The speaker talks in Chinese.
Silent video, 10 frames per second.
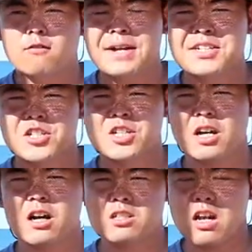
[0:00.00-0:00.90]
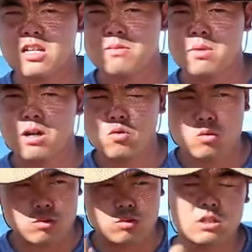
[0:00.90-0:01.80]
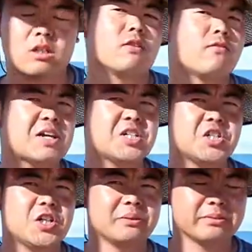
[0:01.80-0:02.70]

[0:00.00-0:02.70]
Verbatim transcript: 番旗啊，这还是蒙古族的一个番旗。